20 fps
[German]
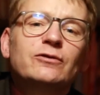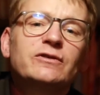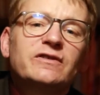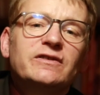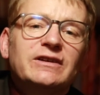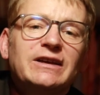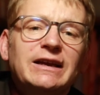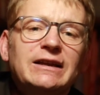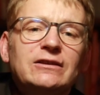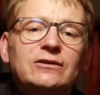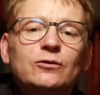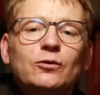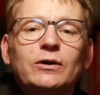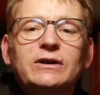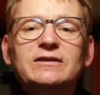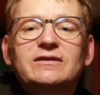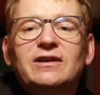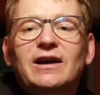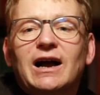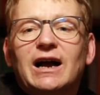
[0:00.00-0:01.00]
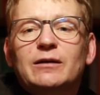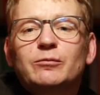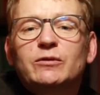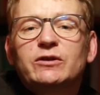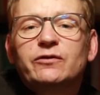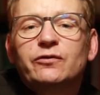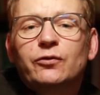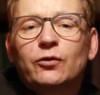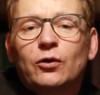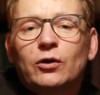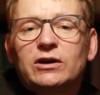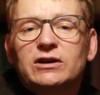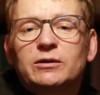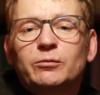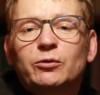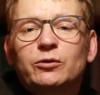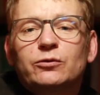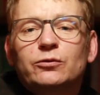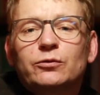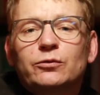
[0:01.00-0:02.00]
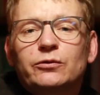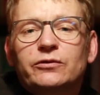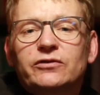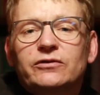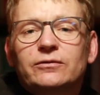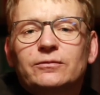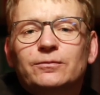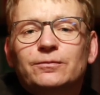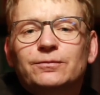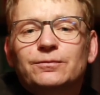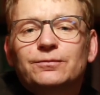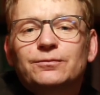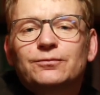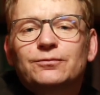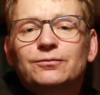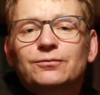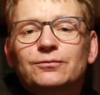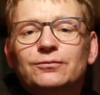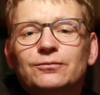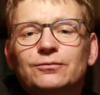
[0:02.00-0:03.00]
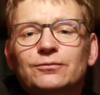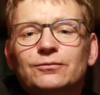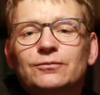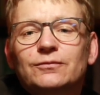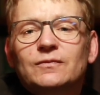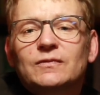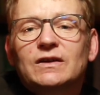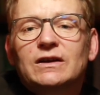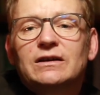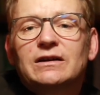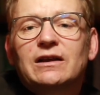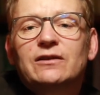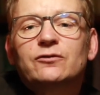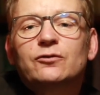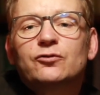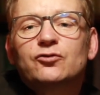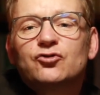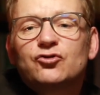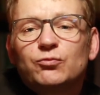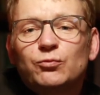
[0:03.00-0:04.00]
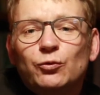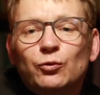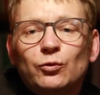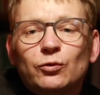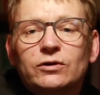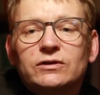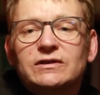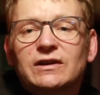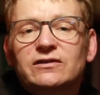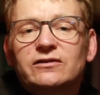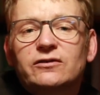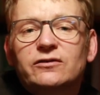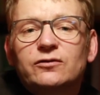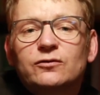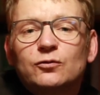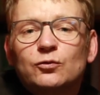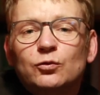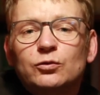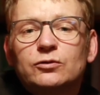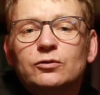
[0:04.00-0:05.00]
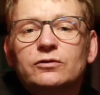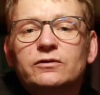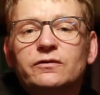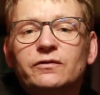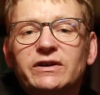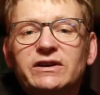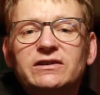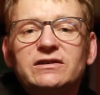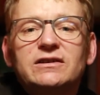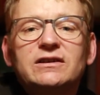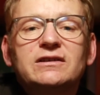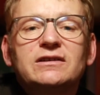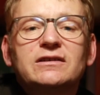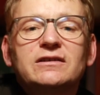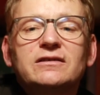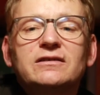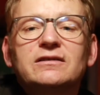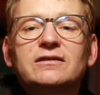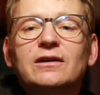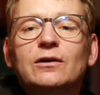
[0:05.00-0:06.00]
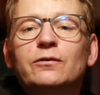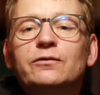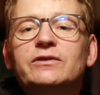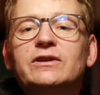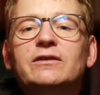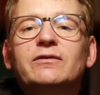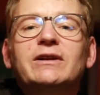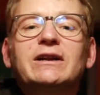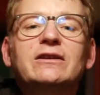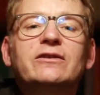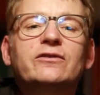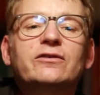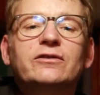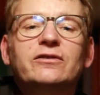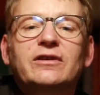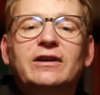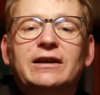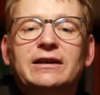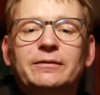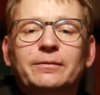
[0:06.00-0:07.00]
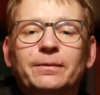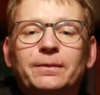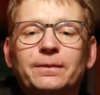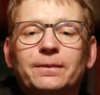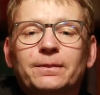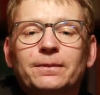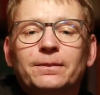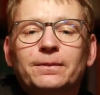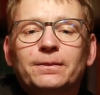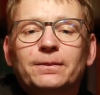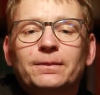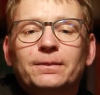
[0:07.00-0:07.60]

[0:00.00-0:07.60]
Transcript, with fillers: Lass uns jeden neuen Tag mit Freude begrüßen. Lass uns spüren, dass es gut und wichtig ist, auf der Welt zu sein.